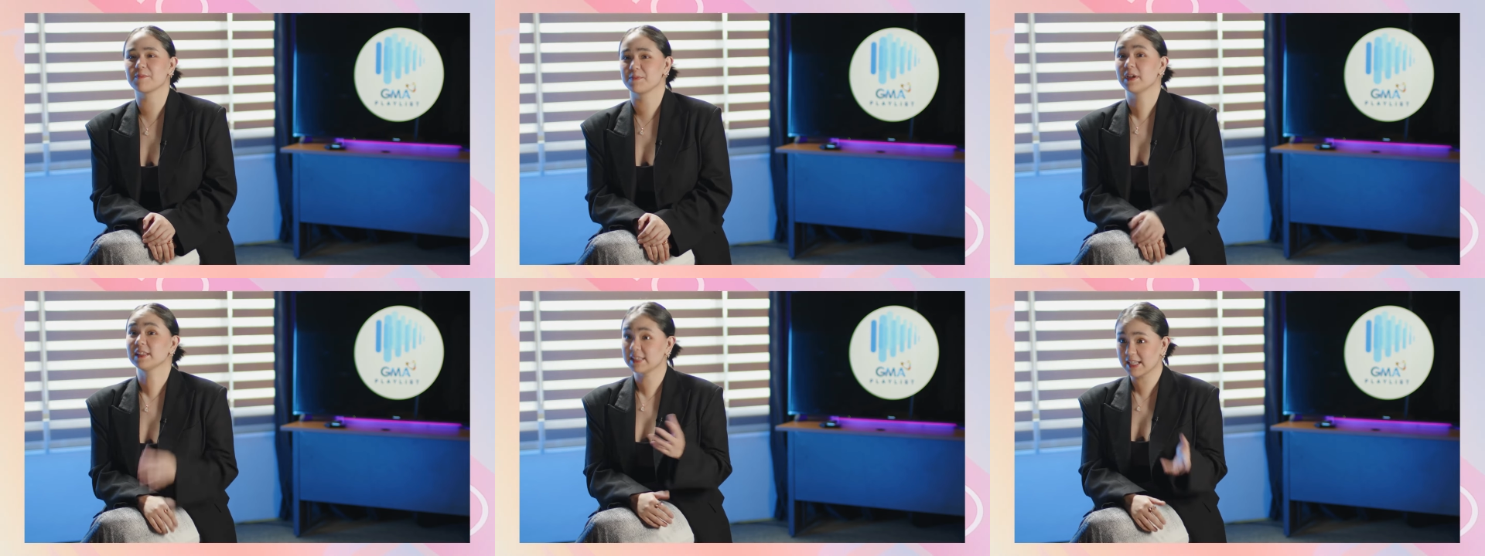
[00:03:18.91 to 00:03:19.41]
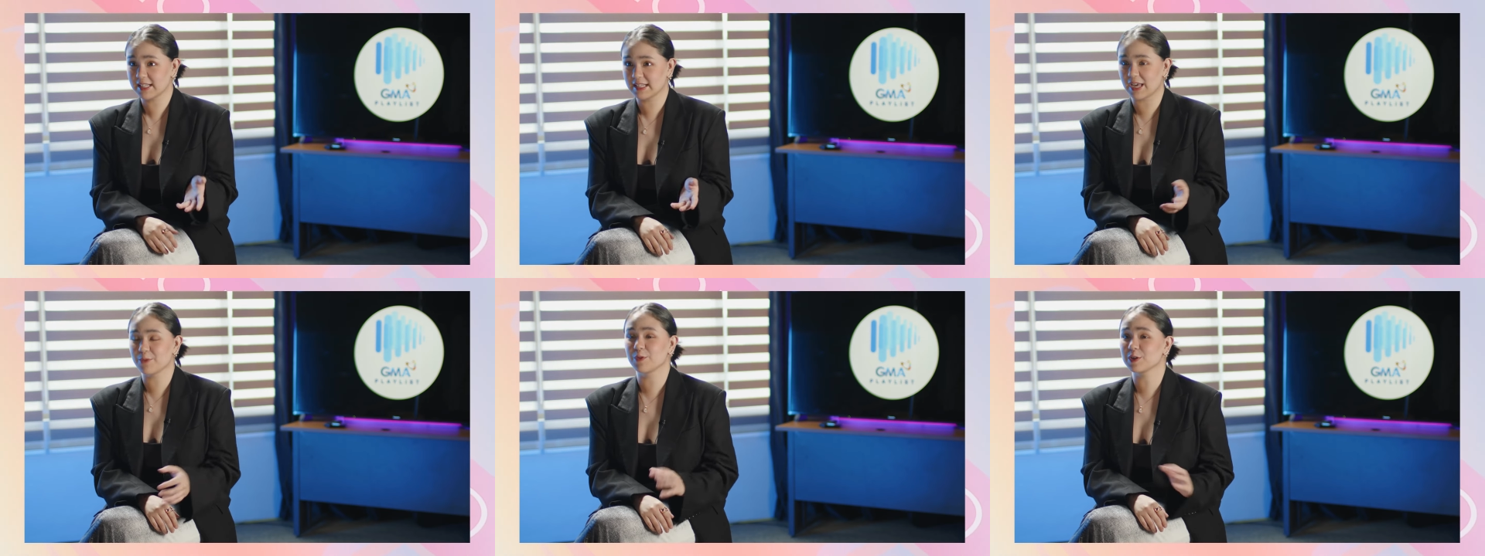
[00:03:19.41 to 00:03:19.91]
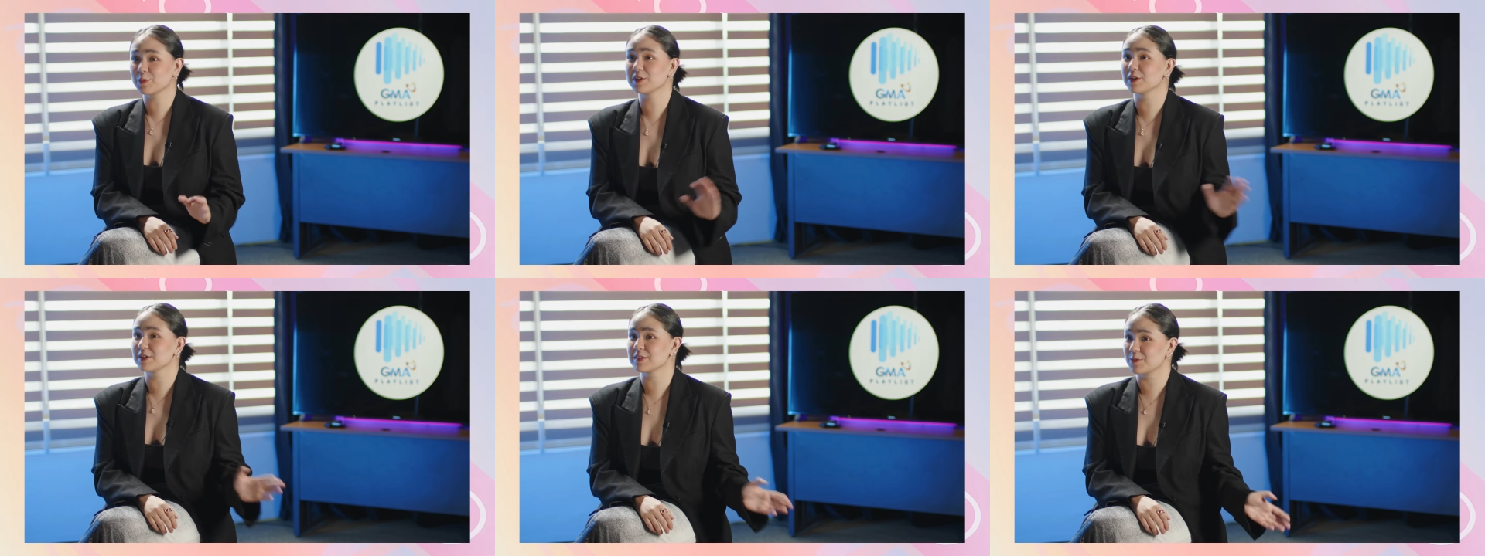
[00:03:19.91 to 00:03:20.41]
Until I worked with
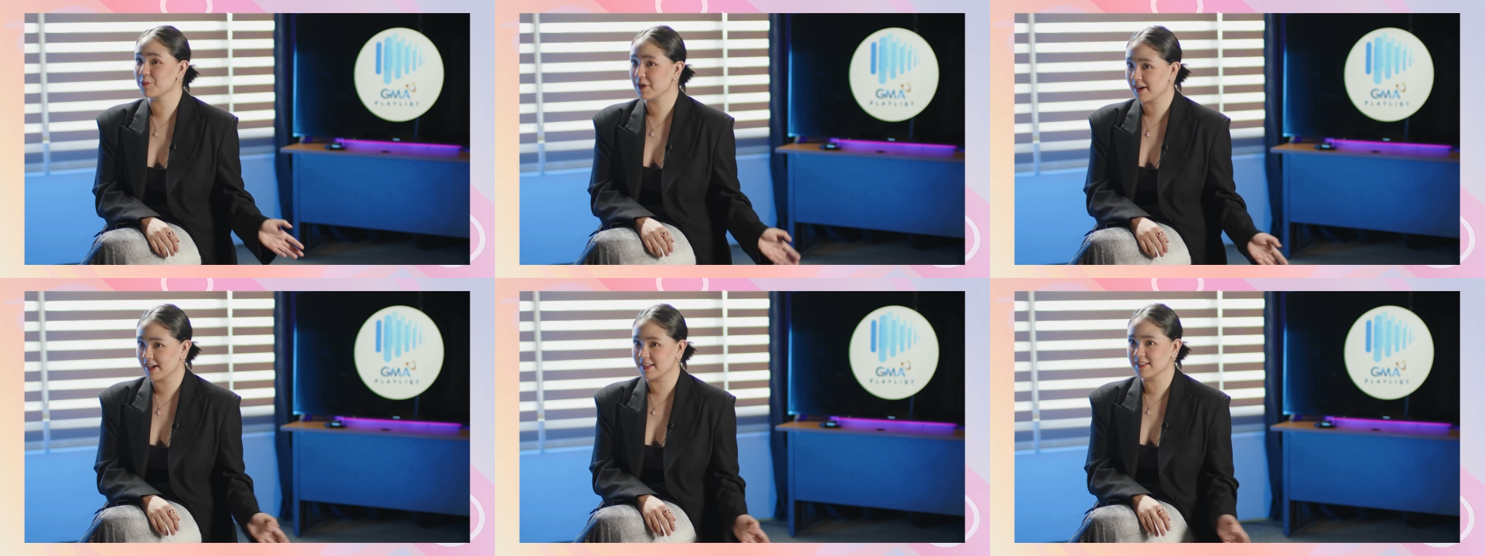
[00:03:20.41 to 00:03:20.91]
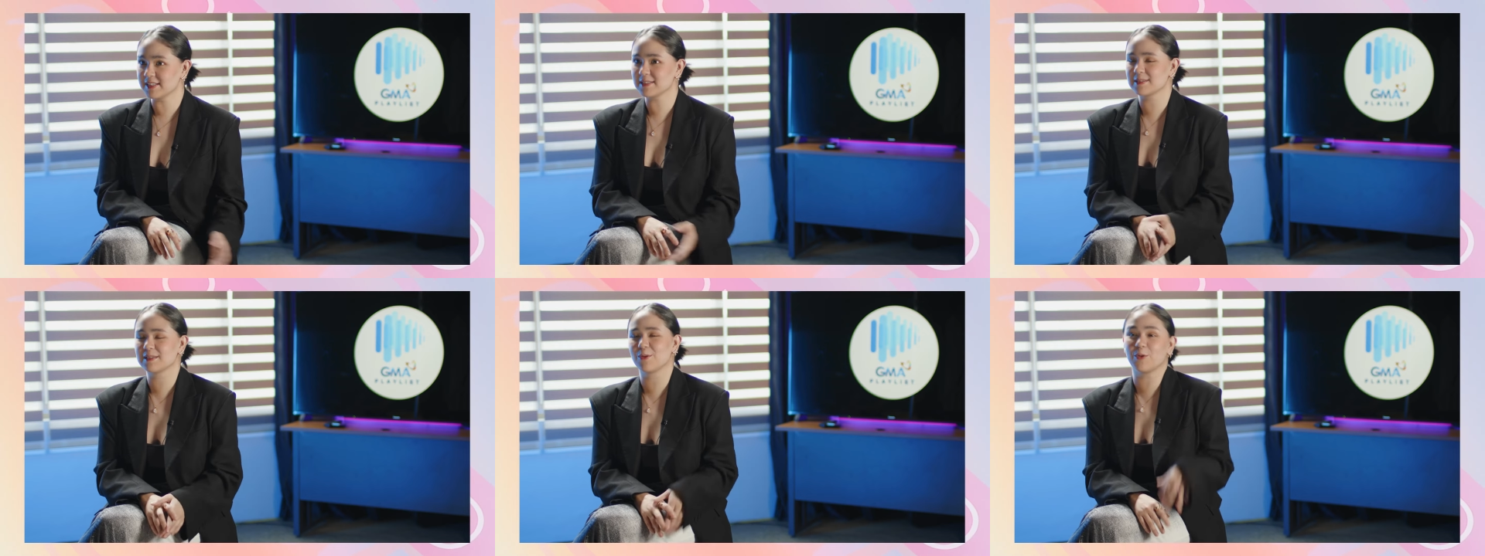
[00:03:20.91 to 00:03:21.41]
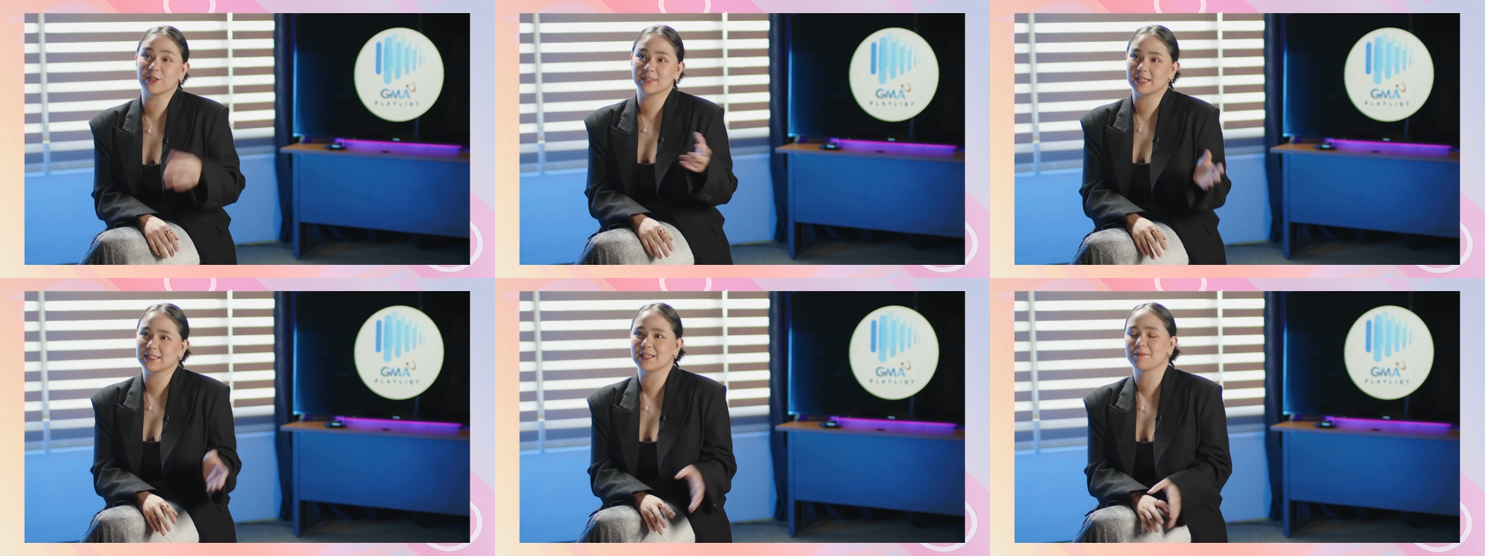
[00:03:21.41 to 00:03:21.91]
her somewhere else, na
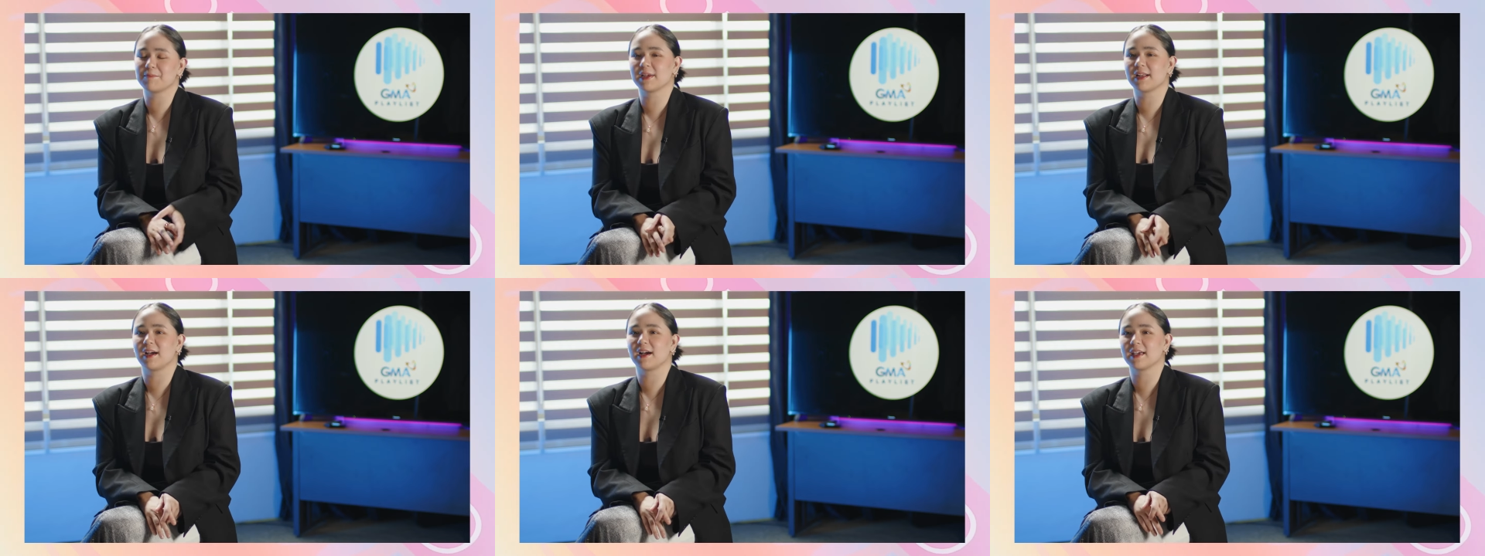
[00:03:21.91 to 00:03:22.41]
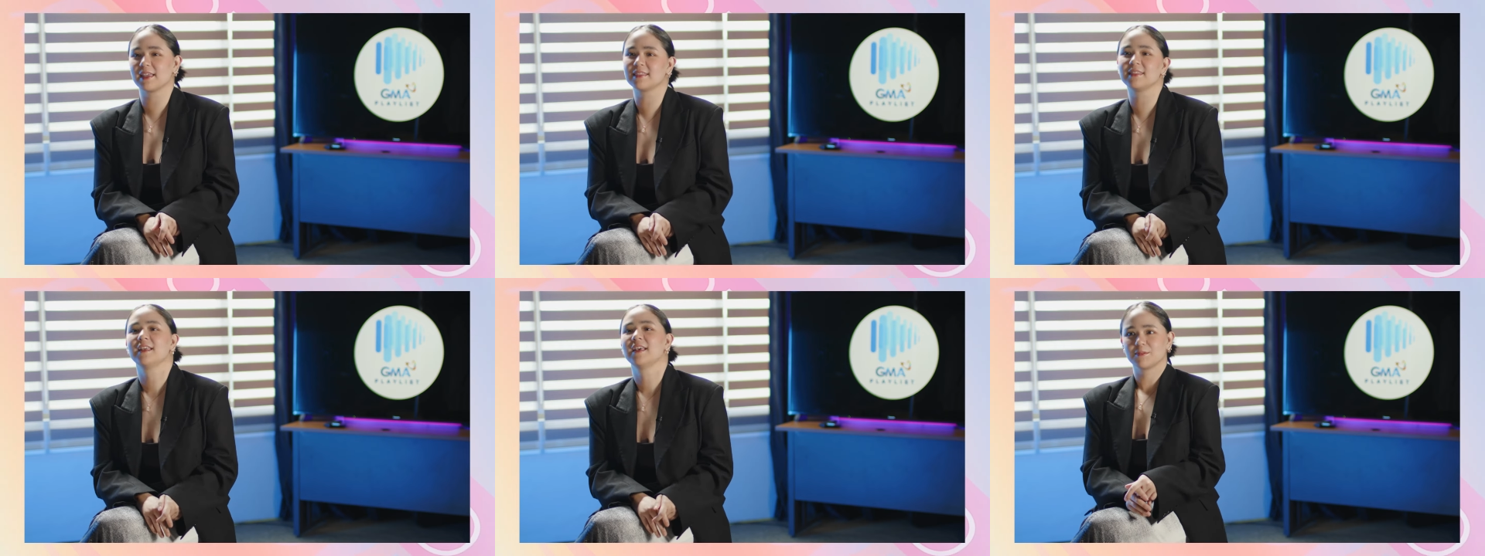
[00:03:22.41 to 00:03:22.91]
one-day taping lang. And